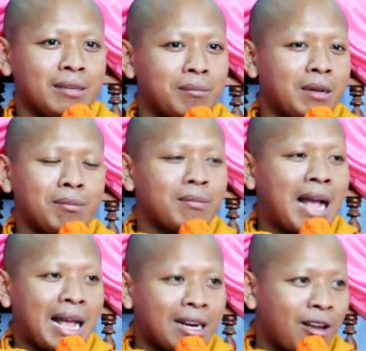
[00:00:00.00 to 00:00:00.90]
bà
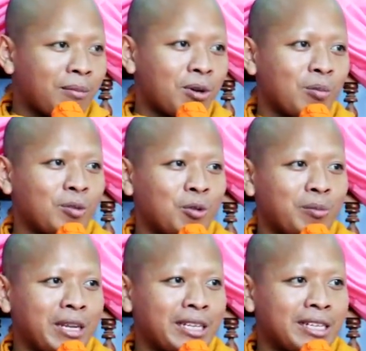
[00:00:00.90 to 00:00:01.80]
ban ốp rung tu
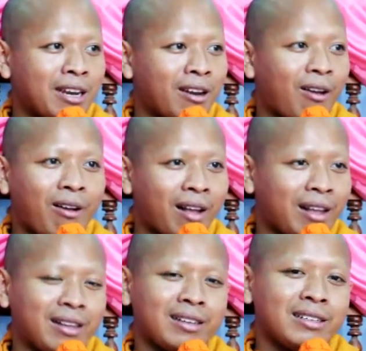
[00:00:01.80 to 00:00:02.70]
miền chật là
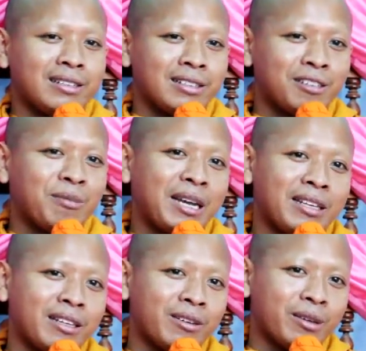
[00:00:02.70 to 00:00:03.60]
hơi cứ
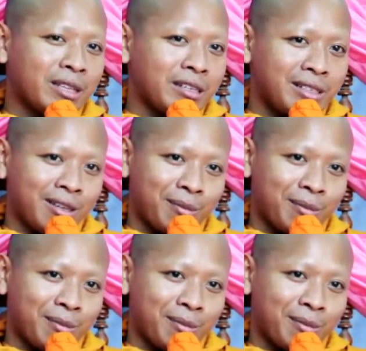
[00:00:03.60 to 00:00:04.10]
mình nâng có tới chỉ